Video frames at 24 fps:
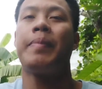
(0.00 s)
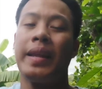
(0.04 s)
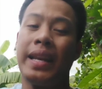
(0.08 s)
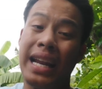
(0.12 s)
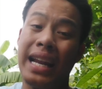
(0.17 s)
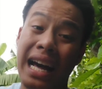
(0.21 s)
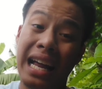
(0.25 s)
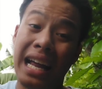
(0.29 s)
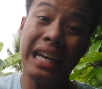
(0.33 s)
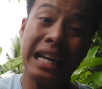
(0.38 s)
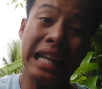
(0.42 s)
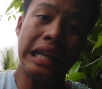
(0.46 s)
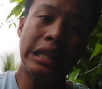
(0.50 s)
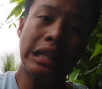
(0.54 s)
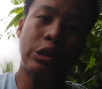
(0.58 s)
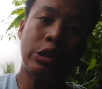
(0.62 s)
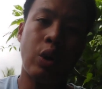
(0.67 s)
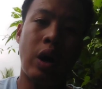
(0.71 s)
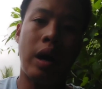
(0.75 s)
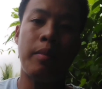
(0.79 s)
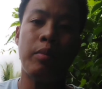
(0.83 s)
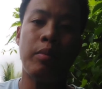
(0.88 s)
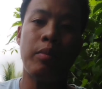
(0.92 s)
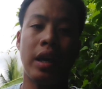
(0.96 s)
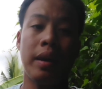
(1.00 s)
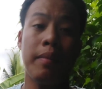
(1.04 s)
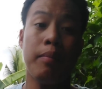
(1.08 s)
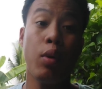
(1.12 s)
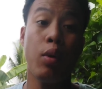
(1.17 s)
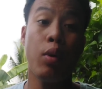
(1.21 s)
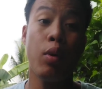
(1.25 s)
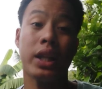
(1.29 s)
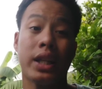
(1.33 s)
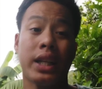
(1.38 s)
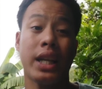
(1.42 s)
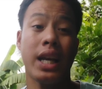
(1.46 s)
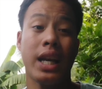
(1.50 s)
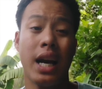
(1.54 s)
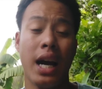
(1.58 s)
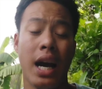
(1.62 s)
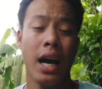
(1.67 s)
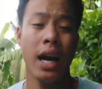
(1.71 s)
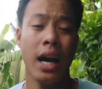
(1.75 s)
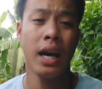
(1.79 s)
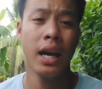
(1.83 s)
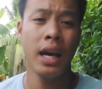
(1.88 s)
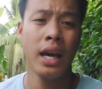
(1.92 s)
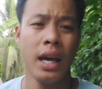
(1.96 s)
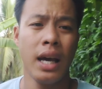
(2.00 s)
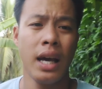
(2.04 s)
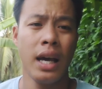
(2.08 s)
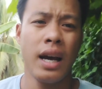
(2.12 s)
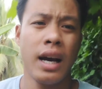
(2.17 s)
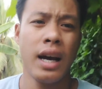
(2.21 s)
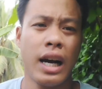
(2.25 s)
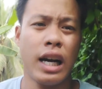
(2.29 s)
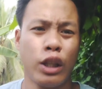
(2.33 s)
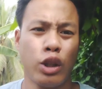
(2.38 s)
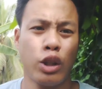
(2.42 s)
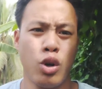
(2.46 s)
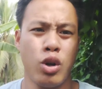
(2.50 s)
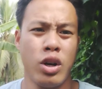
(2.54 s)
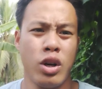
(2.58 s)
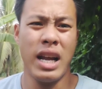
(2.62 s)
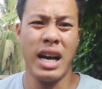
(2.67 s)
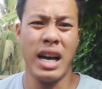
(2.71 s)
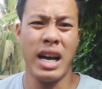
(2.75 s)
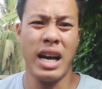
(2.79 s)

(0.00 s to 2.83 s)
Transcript: pinali to ang gibuhat ka katong